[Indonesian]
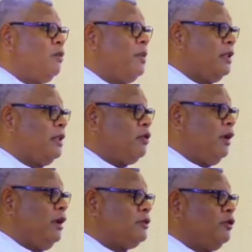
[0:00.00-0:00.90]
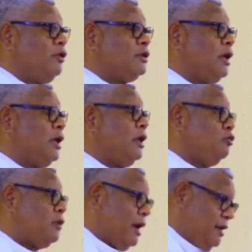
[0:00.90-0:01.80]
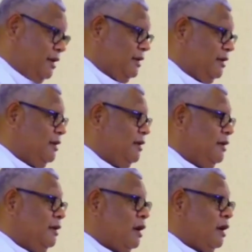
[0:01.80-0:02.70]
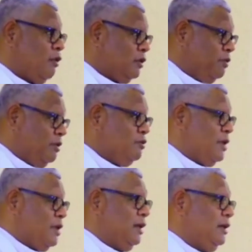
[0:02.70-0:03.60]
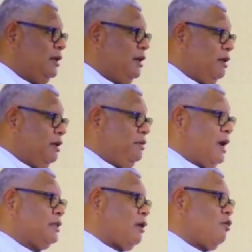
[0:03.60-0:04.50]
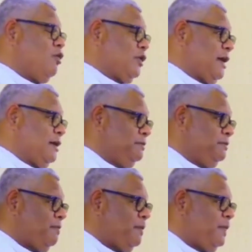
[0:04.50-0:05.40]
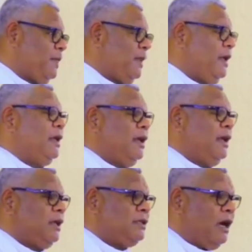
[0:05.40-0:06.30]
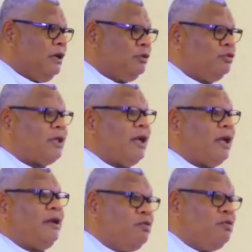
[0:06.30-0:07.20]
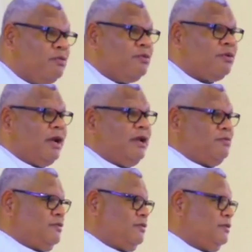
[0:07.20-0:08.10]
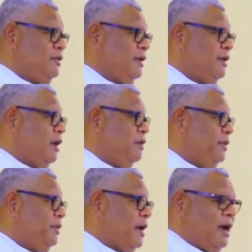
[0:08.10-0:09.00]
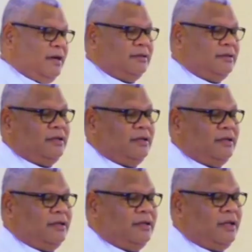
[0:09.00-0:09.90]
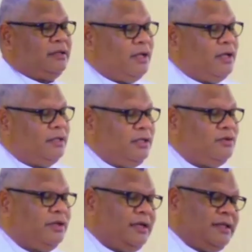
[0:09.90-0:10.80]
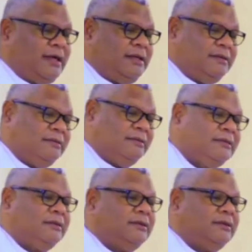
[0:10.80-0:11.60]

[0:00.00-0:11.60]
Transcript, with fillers: E anu nunggu bare to tong lesu ni go seng ni tutani, na nonto vanua, e na bika rongoda. E seng ni tutani na wura wura lewu, e na bika rongoda tiko endai ndai.